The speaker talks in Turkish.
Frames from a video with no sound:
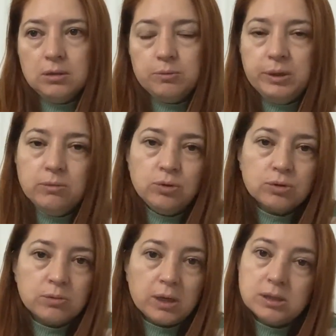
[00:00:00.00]

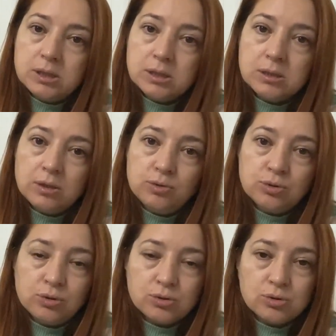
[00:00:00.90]
Bilmiyorum yani siz ne
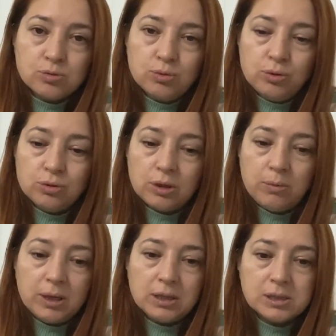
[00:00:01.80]
düşünüyorsunuz bu konuda?
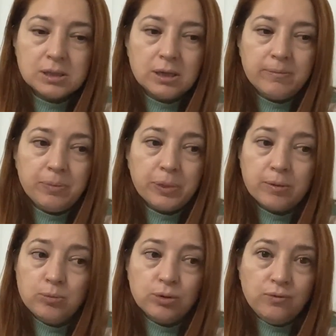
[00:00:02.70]
Ben aslında
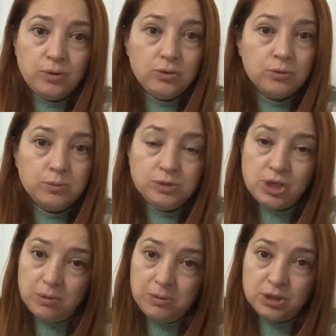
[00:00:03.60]
bugün video
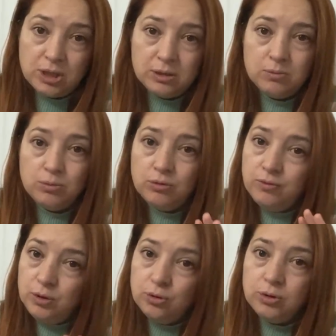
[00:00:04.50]
çekmeyecektim. Bu
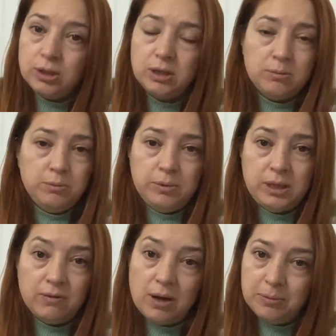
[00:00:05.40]
videoyu da de,
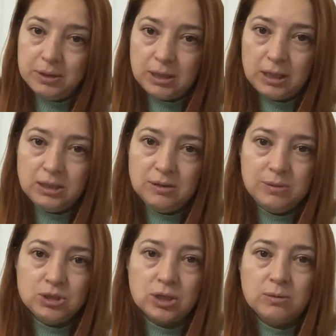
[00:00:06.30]
devamına da
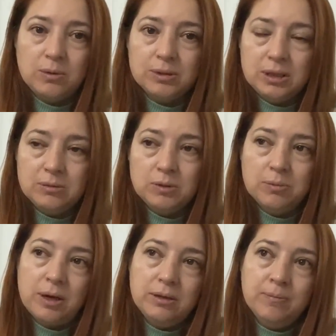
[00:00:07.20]
getirmeyecektim ama dedim ki
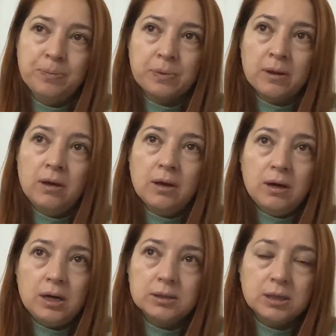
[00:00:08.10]
ben
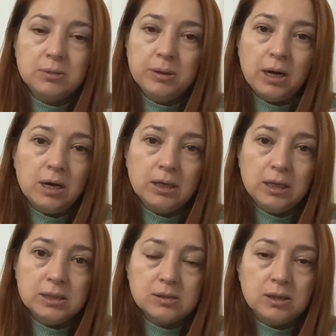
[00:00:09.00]
Artık hani bir
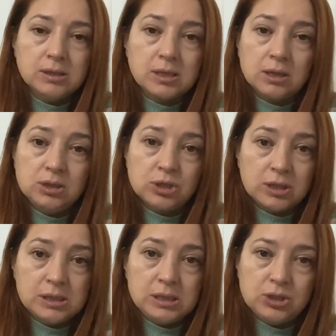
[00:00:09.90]
aileyiz. E, saklayacak,
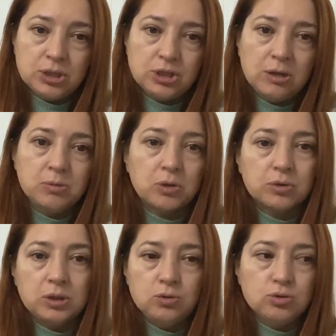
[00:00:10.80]
gizleyecek şeyim de yok.
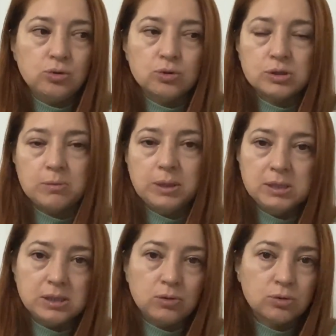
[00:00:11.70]
Ne düşünüyorsam, ne
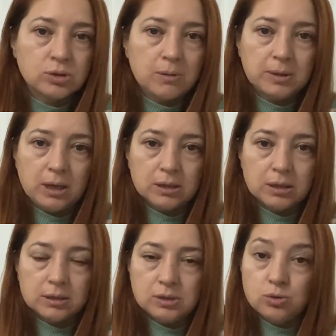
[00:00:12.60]
hissediyorsam
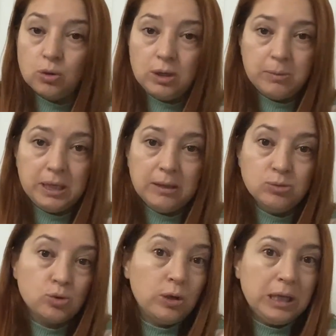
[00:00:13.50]
rahatlıkla söylemeliyim,
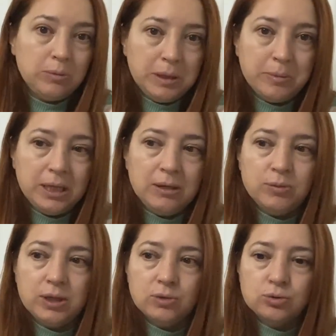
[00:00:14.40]
söyleyebilmeliyim
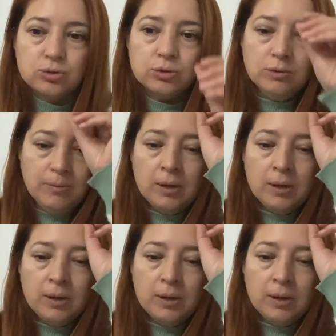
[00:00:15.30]
diye düşündüm.